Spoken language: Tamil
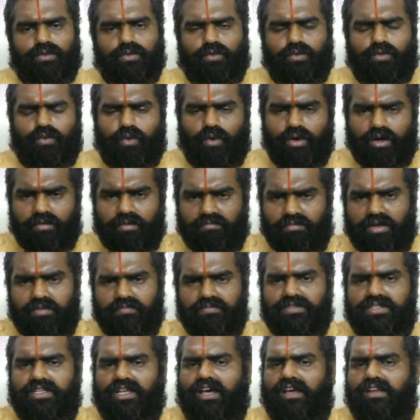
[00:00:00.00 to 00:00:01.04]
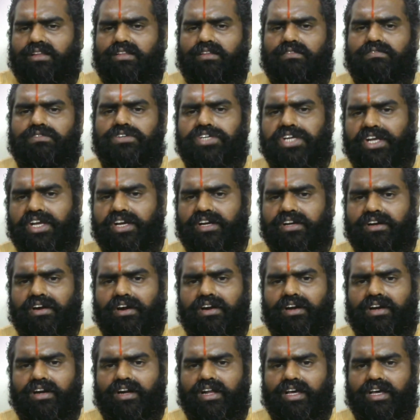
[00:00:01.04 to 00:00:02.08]
குடும்பம் சார்ந்த
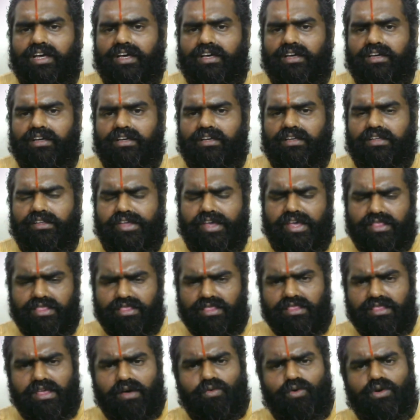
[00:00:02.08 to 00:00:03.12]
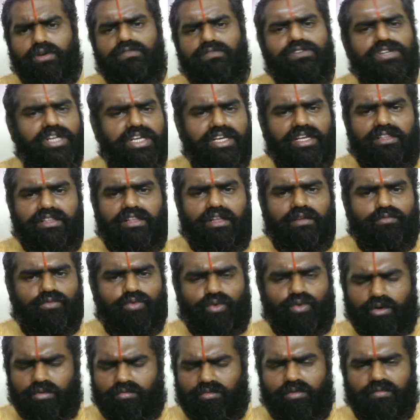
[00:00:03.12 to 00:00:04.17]
விஷயங்களில் எந்த ஒரு விஷயத்திலும்
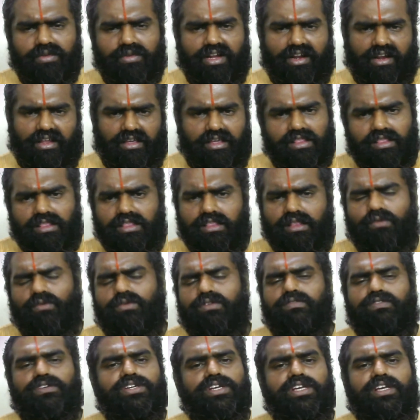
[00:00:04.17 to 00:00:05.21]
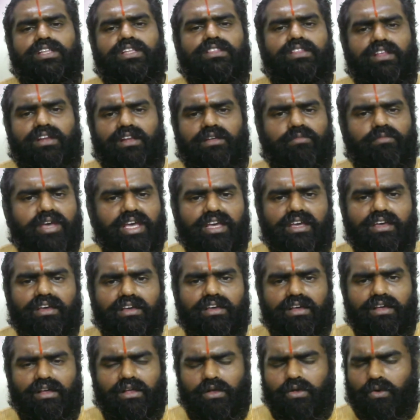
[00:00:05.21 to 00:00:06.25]
குடும்பம்னு இல்லை எந்த ஒரு விஷயத்திலுமே
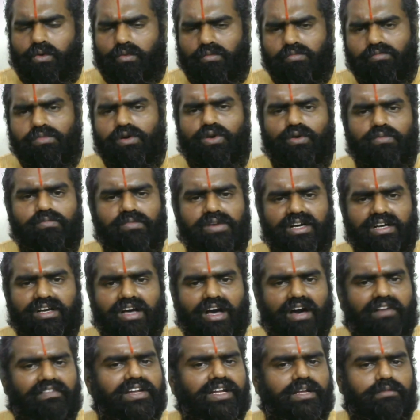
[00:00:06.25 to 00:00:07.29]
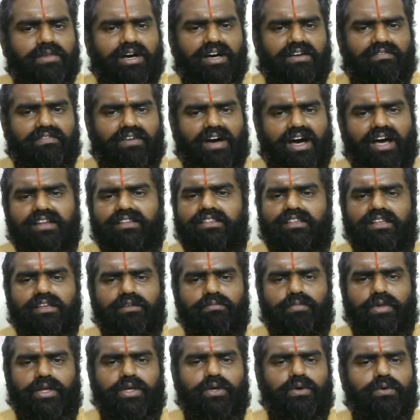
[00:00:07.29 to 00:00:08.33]
ரொம்ப ரொம்ப கவனமாக வார்த்தை
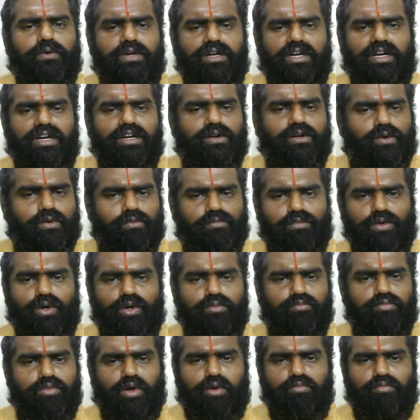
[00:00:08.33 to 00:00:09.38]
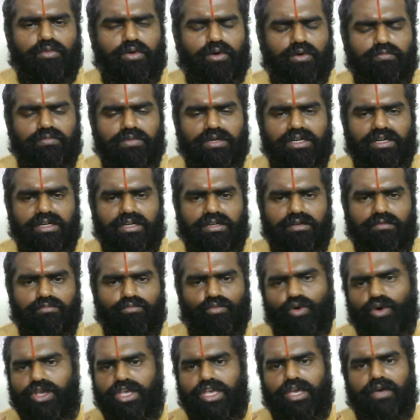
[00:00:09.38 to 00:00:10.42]
பிரயோகங்கள் ரொம்ப ரொம்ப ரொம்ப ரொம்ப
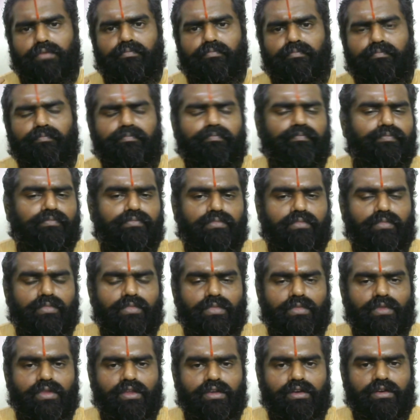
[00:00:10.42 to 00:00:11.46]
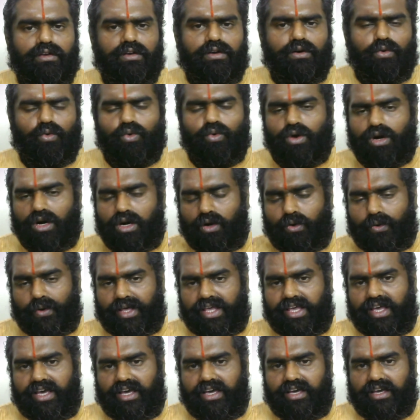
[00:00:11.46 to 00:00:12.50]
முக்கியம்
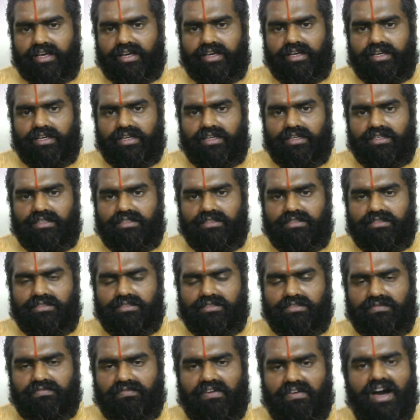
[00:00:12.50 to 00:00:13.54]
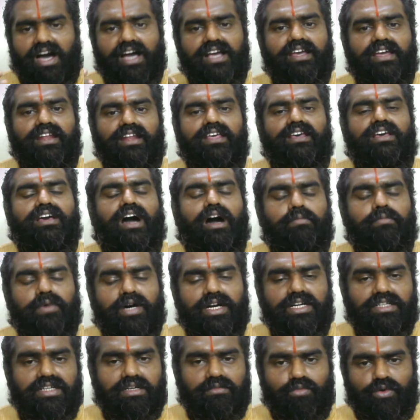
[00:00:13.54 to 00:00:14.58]
உங்களுடைய வாக்கினை
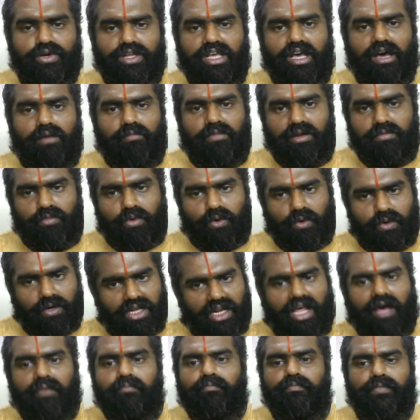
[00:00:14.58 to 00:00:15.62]
காப்பாற்ற முடியாமல் போகலாம்